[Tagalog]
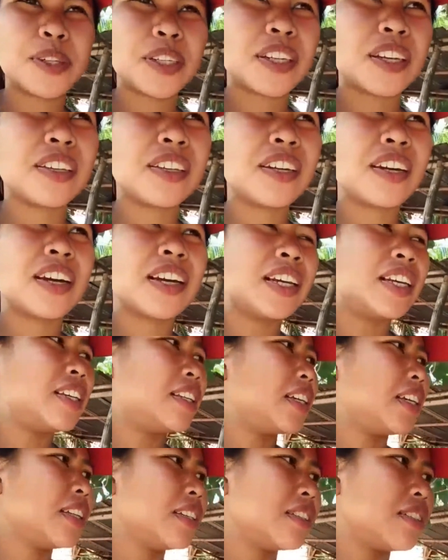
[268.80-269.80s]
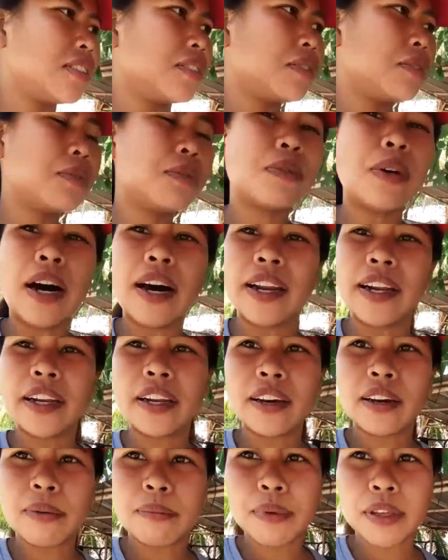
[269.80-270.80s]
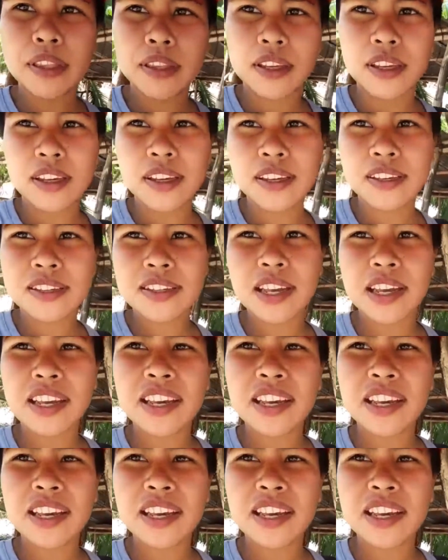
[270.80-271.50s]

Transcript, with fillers: for ka kainit. Pare na kami di sa